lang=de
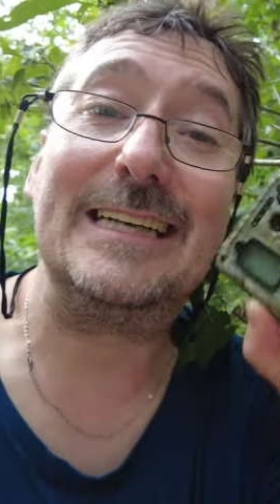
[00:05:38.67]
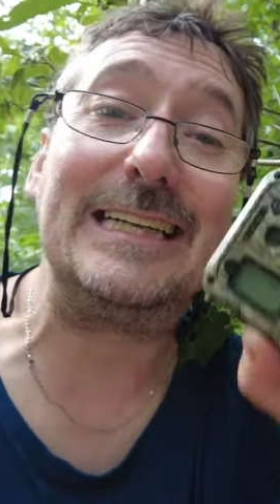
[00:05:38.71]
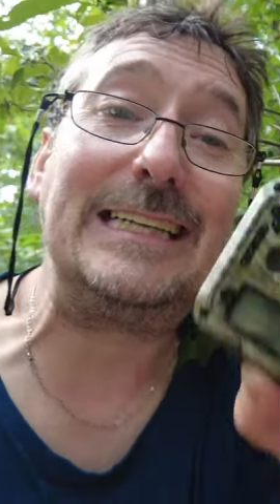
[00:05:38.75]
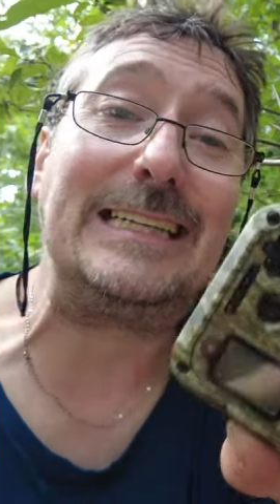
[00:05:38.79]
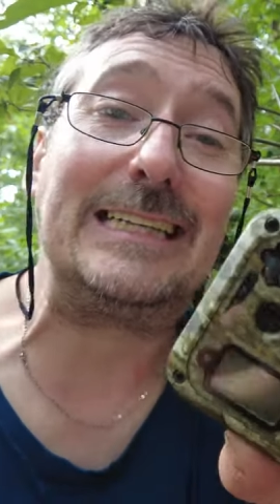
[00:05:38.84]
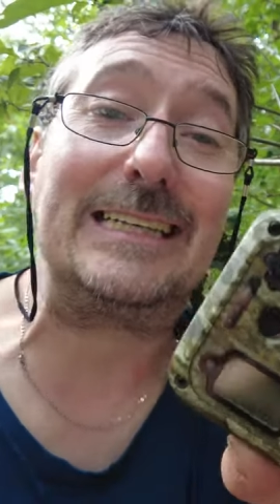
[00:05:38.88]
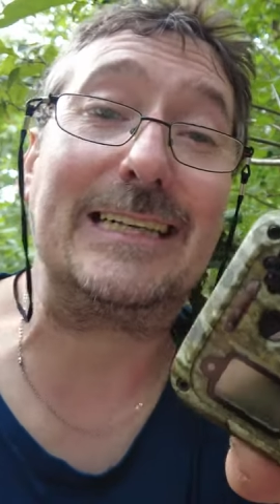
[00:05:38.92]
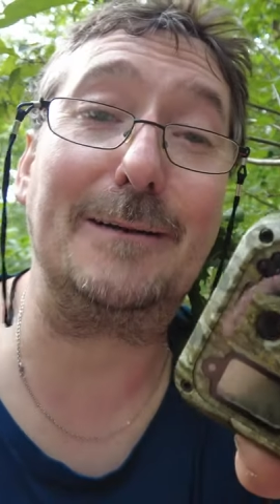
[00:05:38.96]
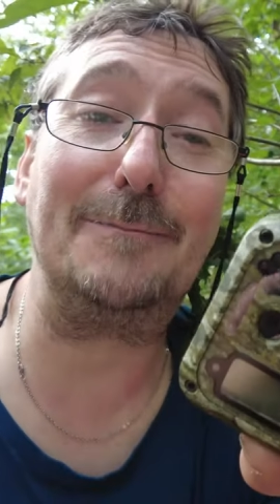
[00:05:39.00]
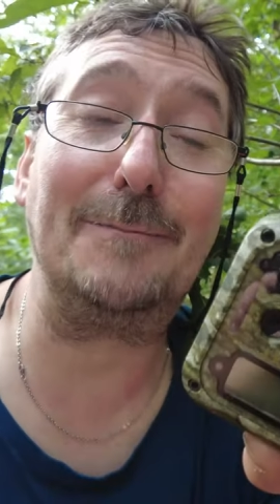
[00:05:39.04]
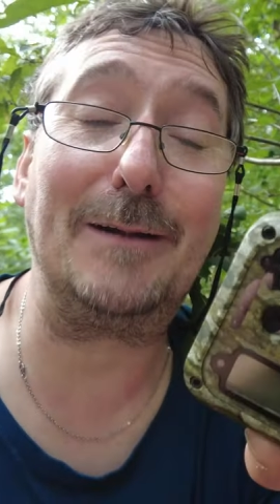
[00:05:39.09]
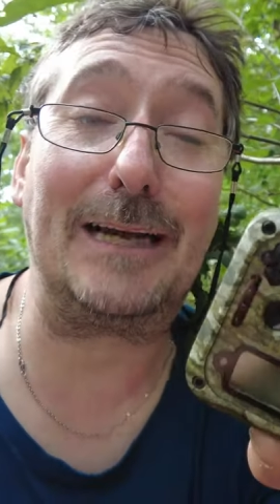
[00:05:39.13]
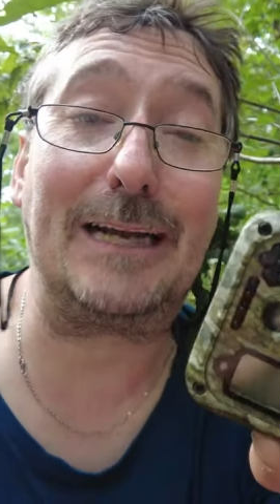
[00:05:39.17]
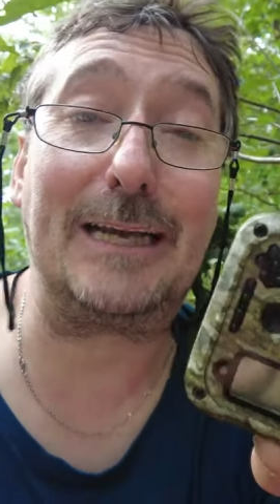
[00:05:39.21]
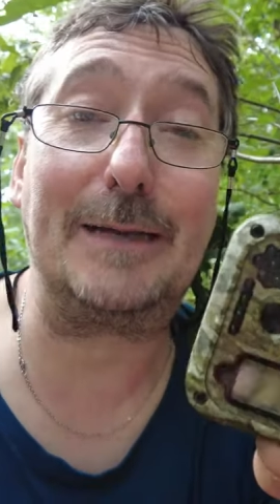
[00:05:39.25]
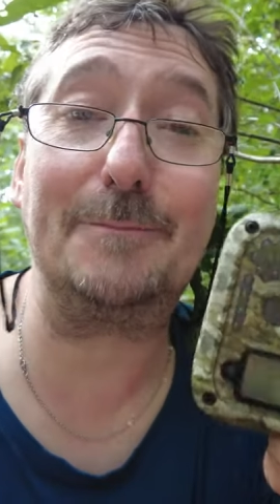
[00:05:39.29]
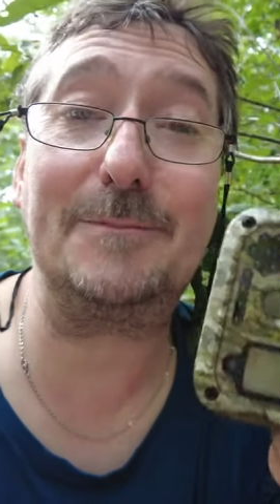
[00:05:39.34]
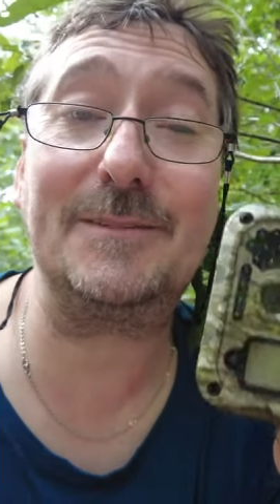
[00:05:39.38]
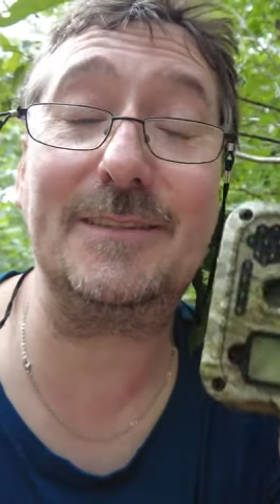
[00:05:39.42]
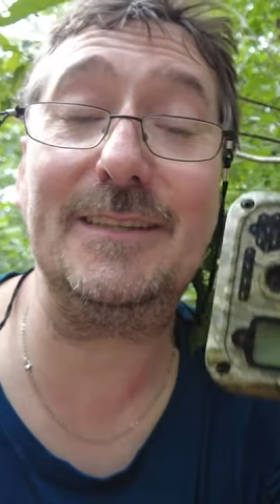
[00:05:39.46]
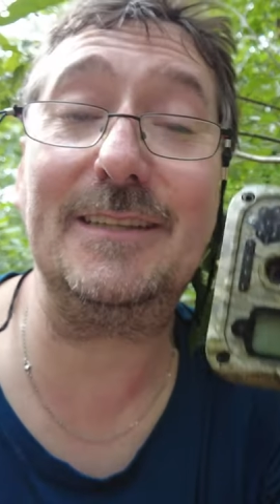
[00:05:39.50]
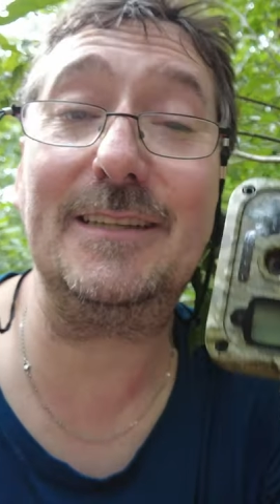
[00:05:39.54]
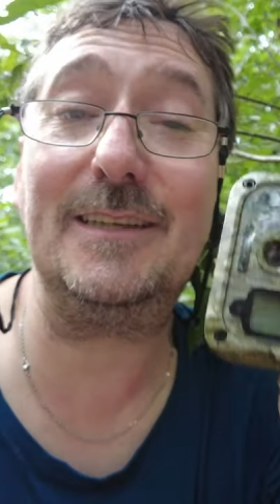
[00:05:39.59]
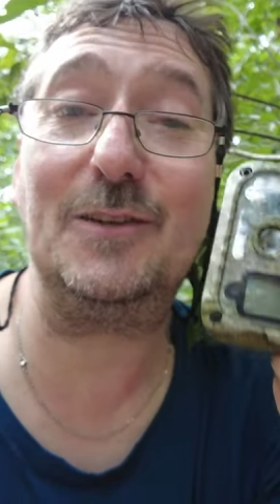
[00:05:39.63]
diese Kamera
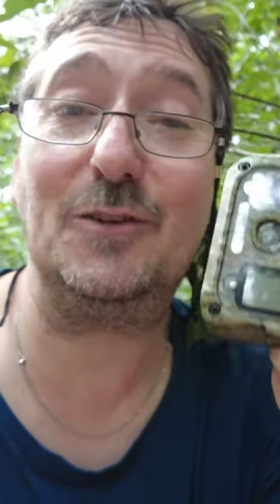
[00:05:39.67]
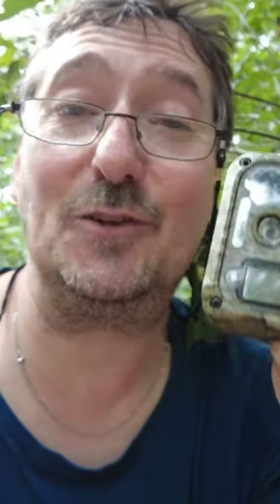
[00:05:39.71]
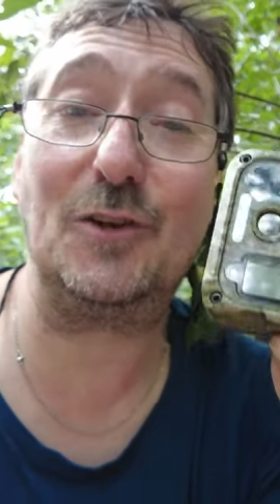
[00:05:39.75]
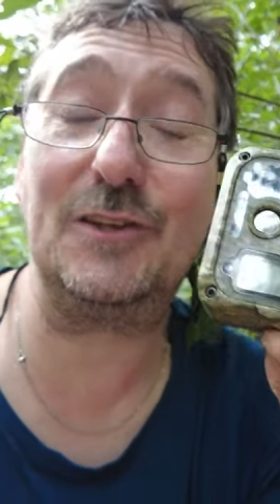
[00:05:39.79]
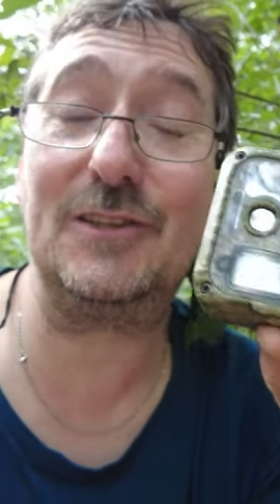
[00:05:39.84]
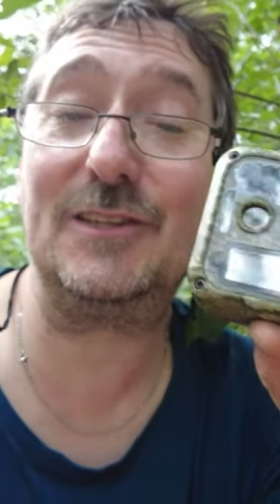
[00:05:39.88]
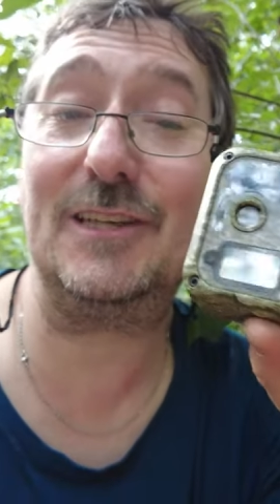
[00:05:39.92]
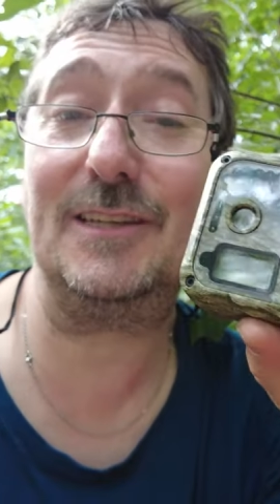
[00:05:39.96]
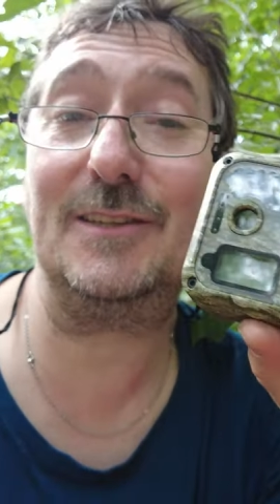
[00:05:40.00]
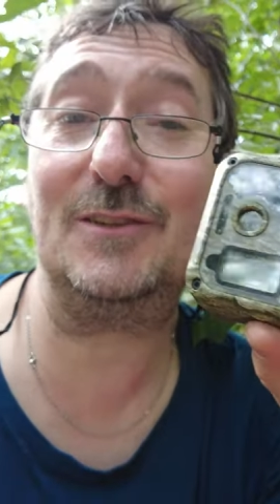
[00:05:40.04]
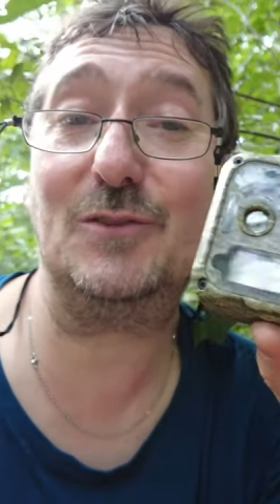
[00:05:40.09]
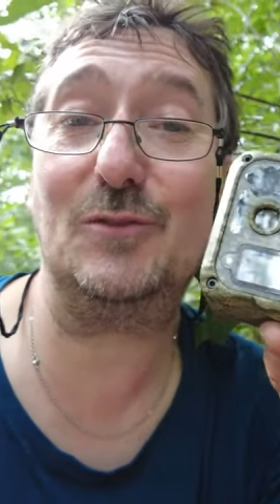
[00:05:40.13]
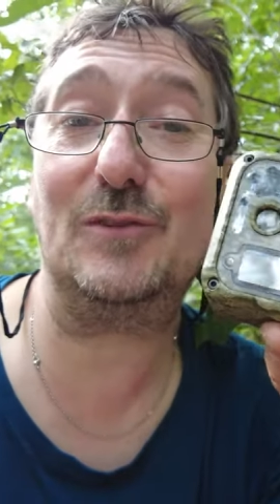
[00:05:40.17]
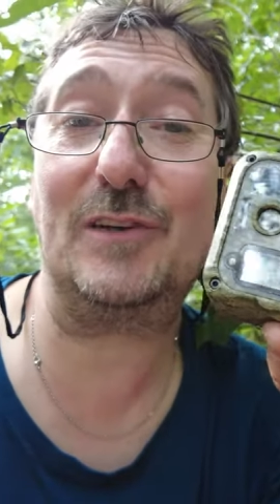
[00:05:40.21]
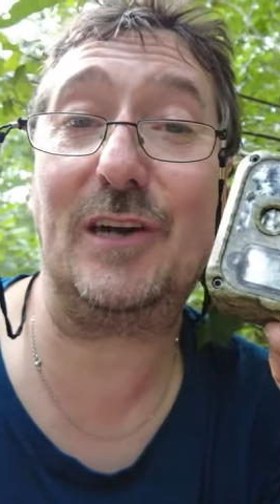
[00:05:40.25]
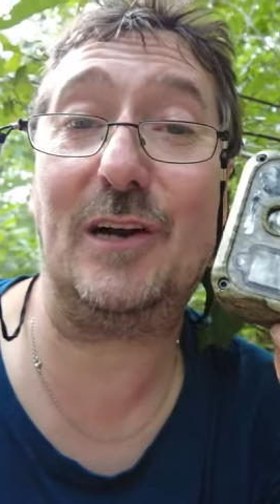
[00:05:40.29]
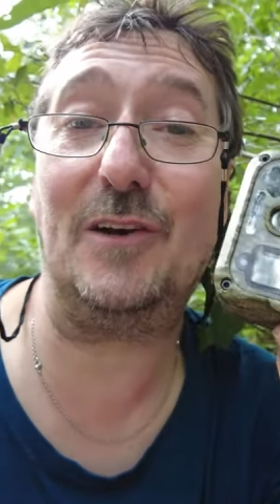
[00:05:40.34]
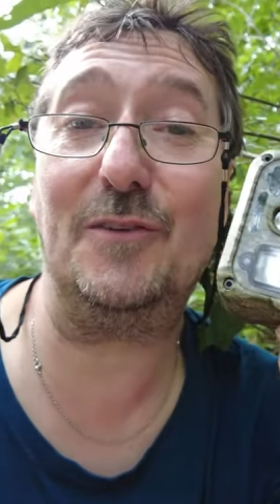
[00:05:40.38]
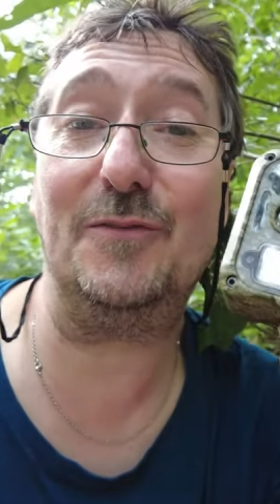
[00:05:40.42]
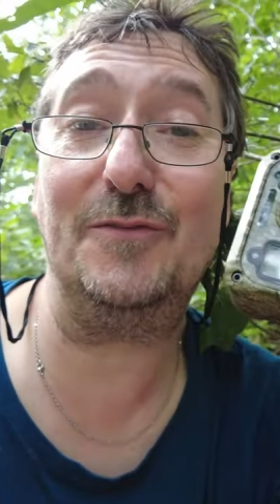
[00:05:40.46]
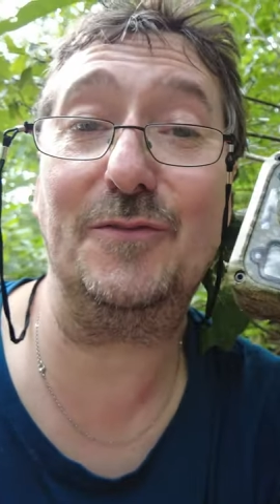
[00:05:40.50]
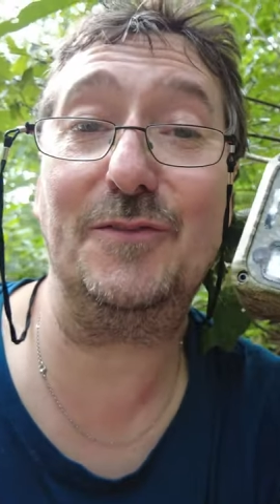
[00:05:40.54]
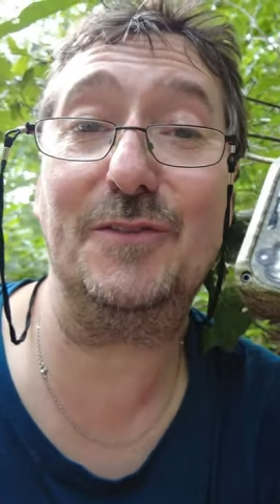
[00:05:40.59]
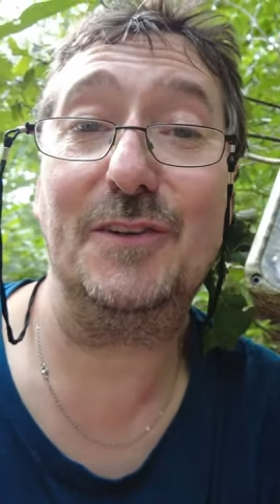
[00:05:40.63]
gibt es nicht in Deutschland zu
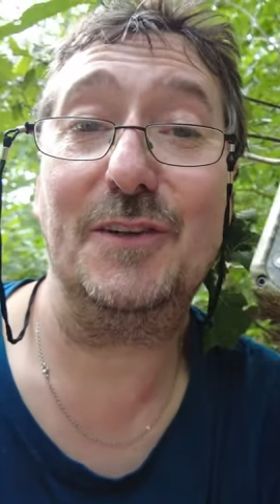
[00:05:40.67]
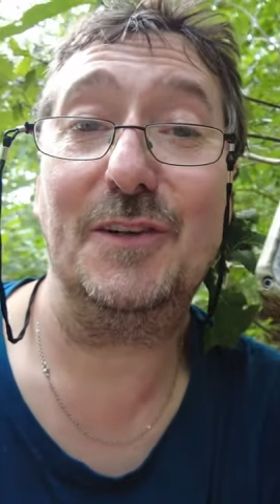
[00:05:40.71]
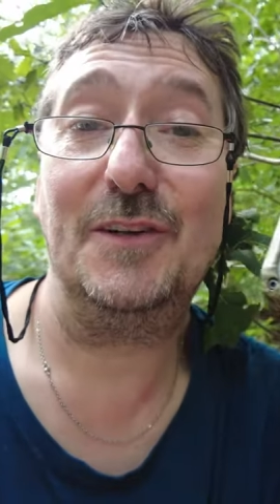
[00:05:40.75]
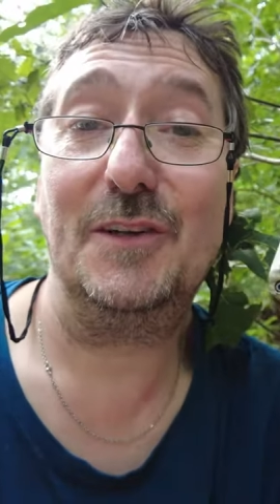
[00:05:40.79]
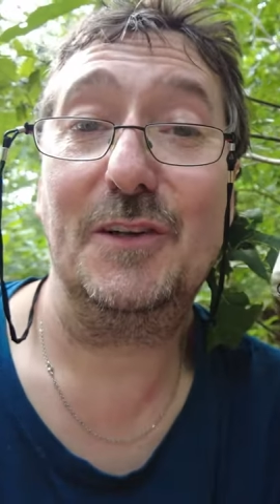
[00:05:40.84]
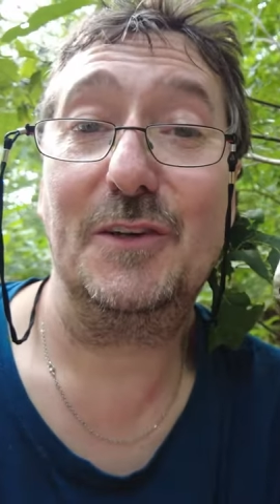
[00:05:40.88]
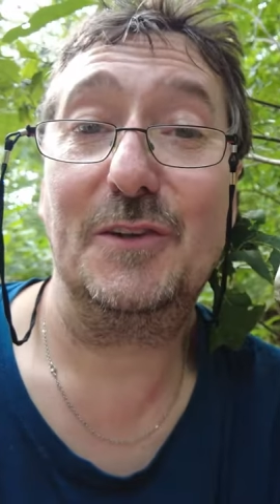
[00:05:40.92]
kaufen,